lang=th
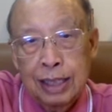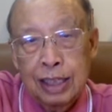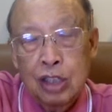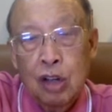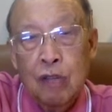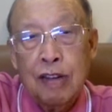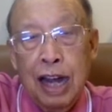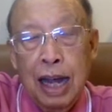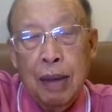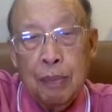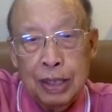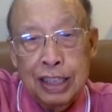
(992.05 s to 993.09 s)
จะย่อมว่า
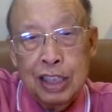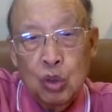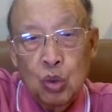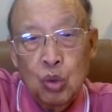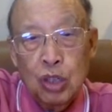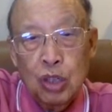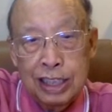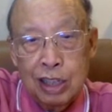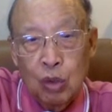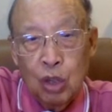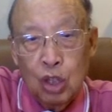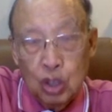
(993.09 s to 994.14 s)
พระเยซูคริสต์เจ้า
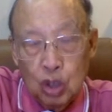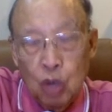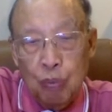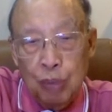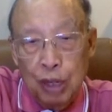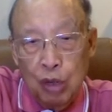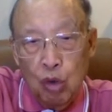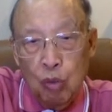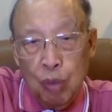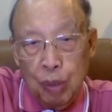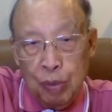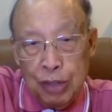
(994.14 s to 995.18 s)
ทรงเป็นองค์พ
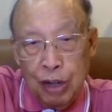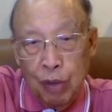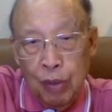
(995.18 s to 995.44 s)
ระผู้เจ้า